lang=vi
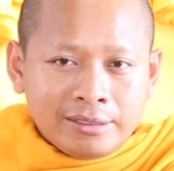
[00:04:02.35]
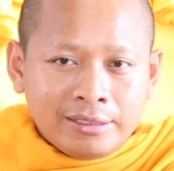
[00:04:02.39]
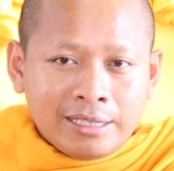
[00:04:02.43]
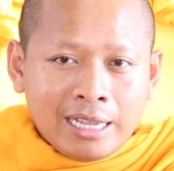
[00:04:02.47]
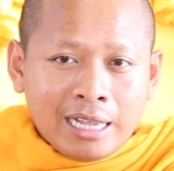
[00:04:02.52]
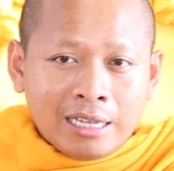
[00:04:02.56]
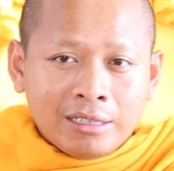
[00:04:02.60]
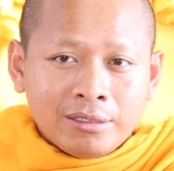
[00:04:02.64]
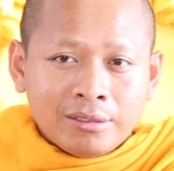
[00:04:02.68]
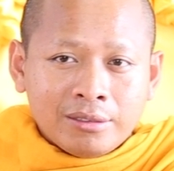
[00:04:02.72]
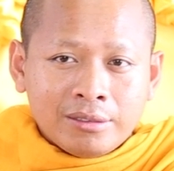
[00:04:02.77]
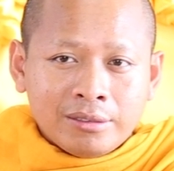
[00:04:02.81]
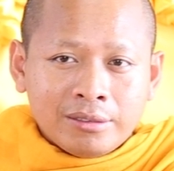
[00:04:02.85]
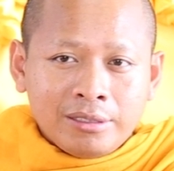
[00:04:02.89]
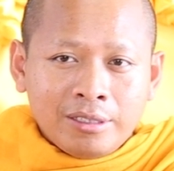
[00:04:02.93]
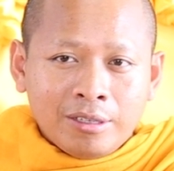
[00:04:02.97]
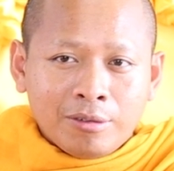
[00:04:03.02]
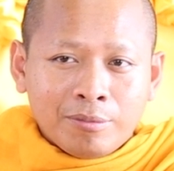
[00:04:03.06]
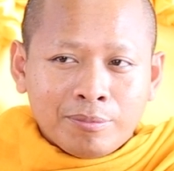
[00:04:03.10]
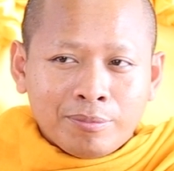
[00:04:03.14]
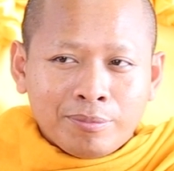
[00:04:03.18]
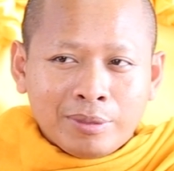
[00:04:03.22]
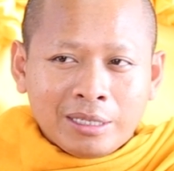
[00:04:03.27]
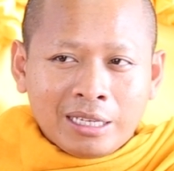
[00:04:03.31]
chào
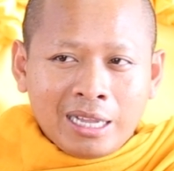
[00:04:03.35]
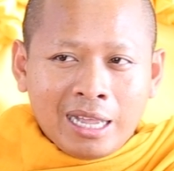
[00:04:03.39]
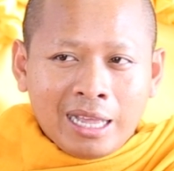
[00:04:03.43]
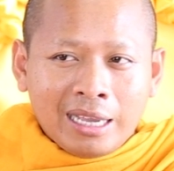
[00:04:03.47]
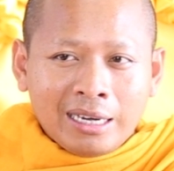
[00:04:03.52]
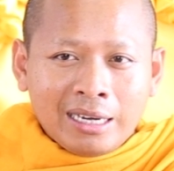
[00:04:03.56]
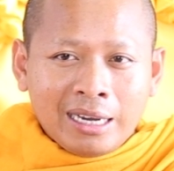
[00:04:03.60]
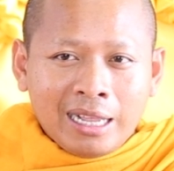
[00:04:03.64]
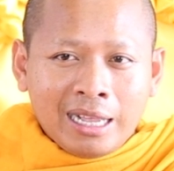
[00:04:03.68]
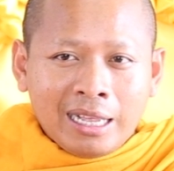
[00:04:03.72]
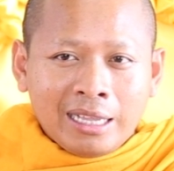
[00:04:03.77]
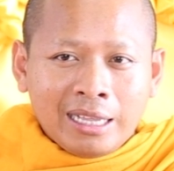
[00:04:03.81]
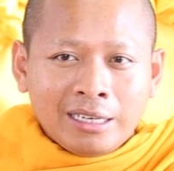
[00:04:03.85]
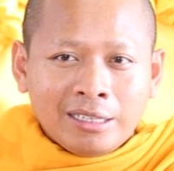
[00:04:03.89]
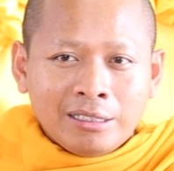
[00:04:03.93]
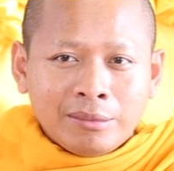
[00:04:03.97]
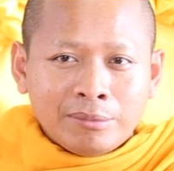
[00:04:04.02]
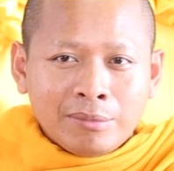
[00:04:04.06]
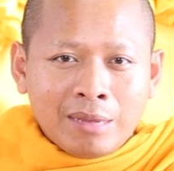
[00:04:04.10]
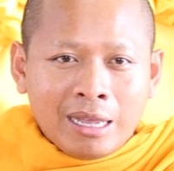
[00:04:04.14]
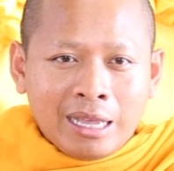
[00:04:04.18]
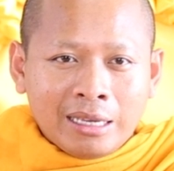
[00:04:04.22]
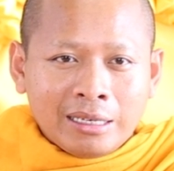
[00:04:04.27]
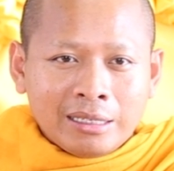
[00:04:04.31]
nhầm và cả na
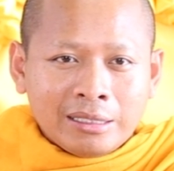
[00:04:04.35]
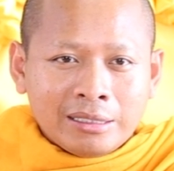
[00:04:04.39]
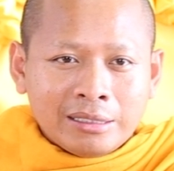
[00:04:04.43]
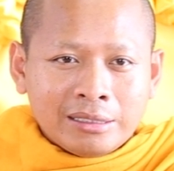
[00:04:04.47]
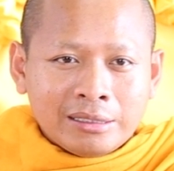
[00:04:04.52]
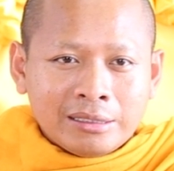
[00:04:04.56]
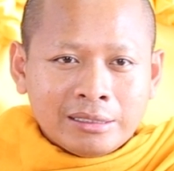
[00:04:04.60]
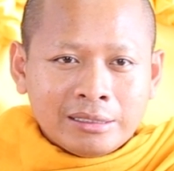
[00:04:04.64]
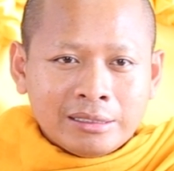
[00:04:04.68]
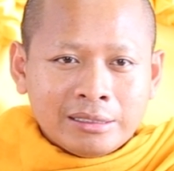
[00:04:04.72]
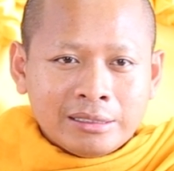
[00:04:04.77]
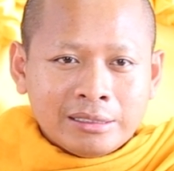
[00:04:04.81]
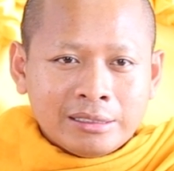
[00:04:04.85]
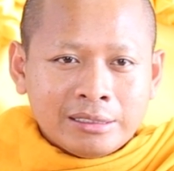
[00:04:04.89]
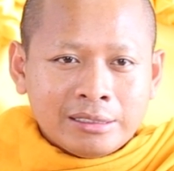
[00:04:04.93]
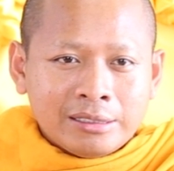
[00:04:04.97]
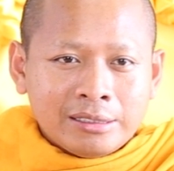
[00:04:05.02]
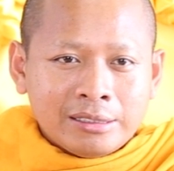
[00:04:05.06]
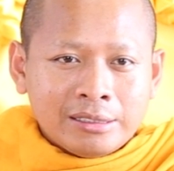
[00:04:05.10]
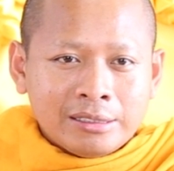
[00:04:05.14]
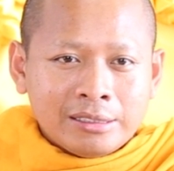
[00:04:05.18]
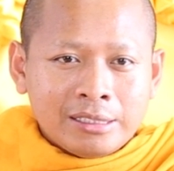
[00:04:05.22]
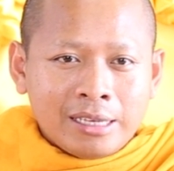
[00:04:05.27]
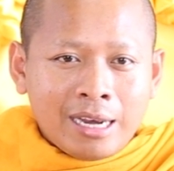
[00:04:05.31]
nâng bàn
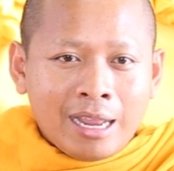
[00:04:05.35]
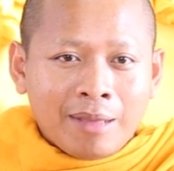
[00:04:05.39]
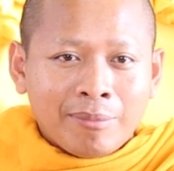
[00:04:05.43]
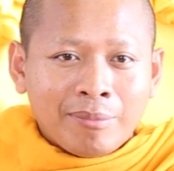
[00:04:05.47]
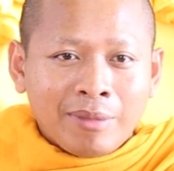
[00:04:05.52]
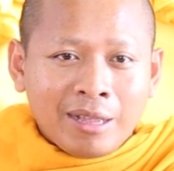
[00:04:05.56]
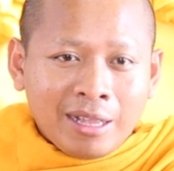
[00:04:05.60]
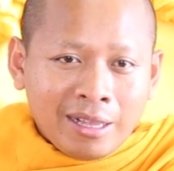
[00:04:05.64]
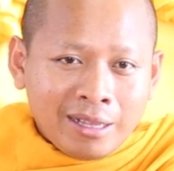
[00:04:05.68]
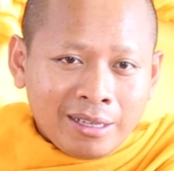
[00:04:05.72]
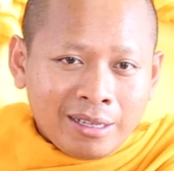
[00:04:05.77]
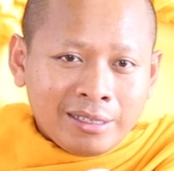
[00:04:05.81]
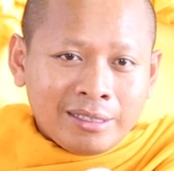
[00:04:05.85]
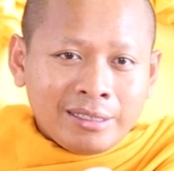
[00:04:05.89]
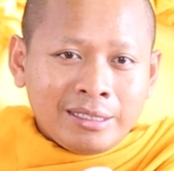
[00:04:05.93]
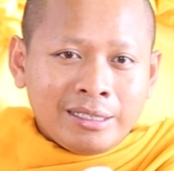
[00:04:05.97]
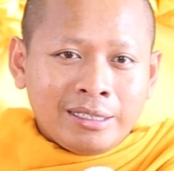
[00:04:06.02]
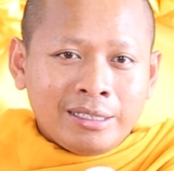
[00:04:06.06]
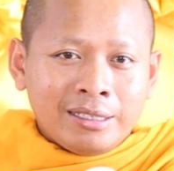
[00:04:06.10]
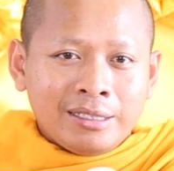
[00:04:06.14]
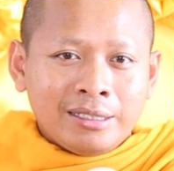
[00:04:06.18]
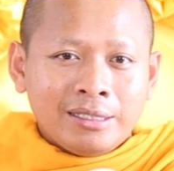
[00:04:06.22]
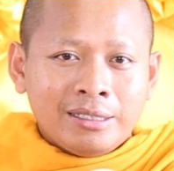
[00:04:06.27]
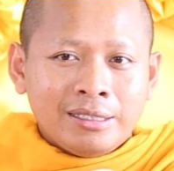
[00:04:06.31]
làm hai